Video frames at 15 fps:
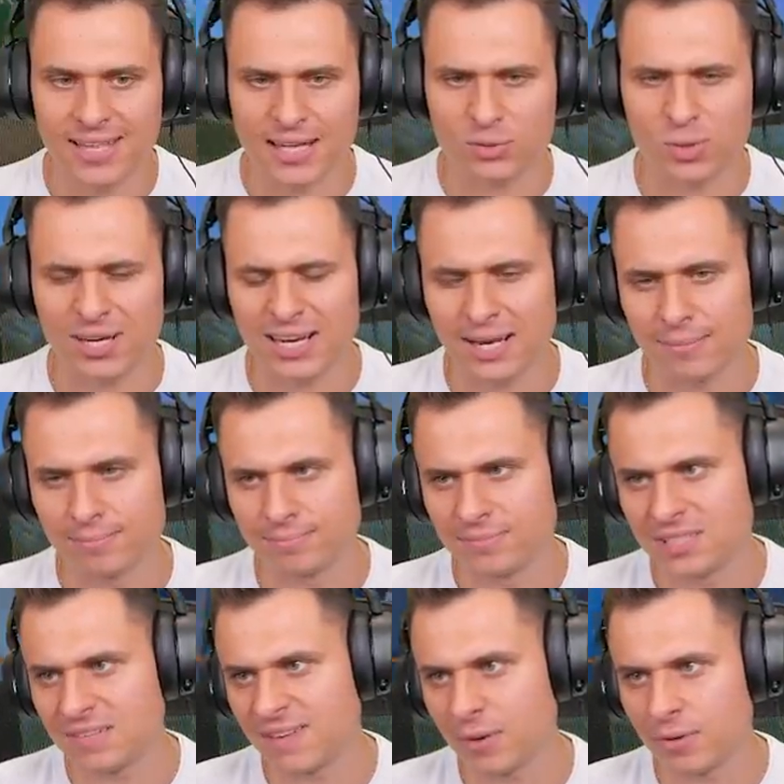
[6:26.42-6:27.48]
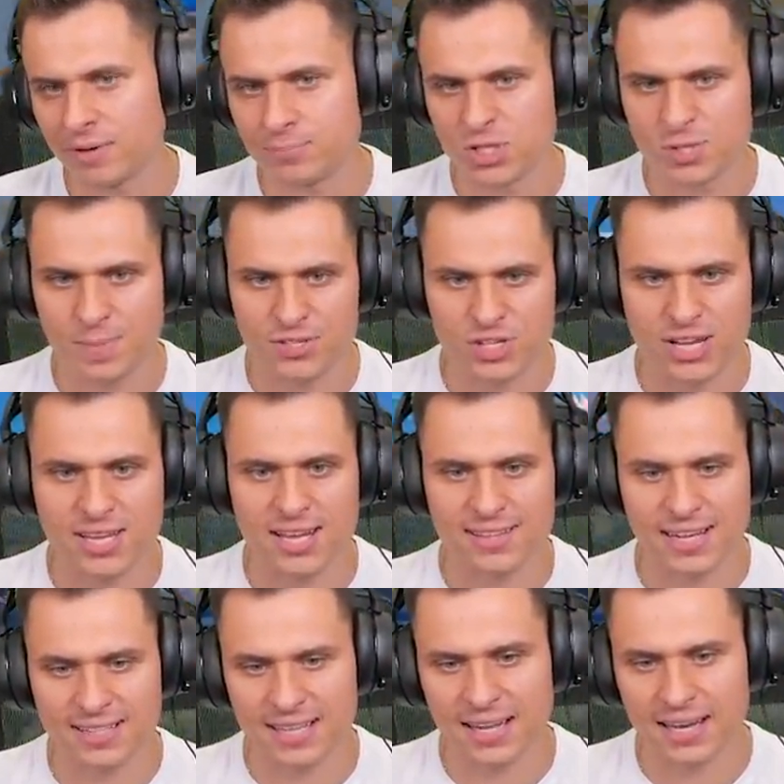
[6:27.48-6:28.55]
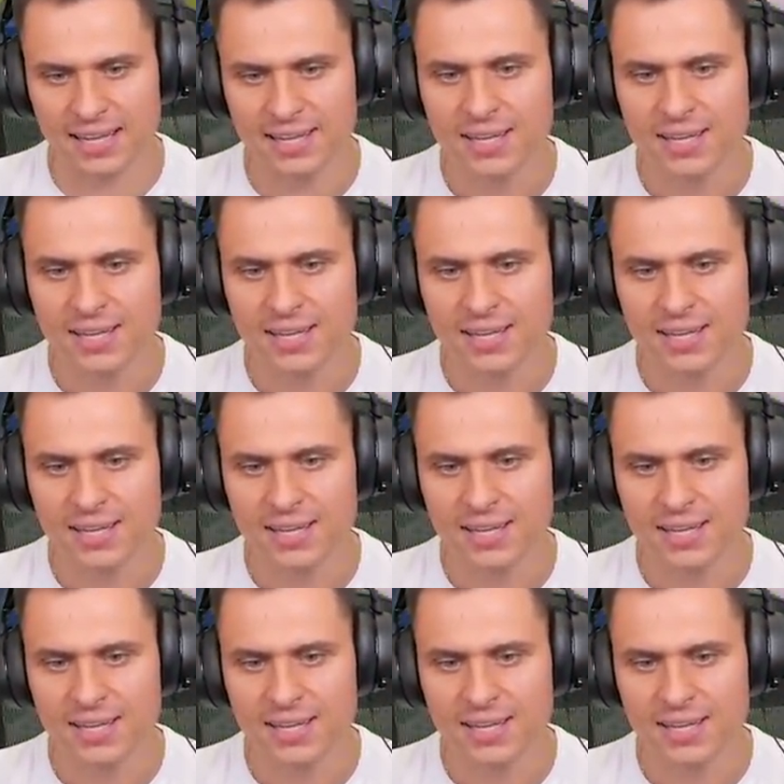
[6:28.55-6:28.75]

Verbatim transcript: Te, które nam dawały przyspieszenie i tak dalej.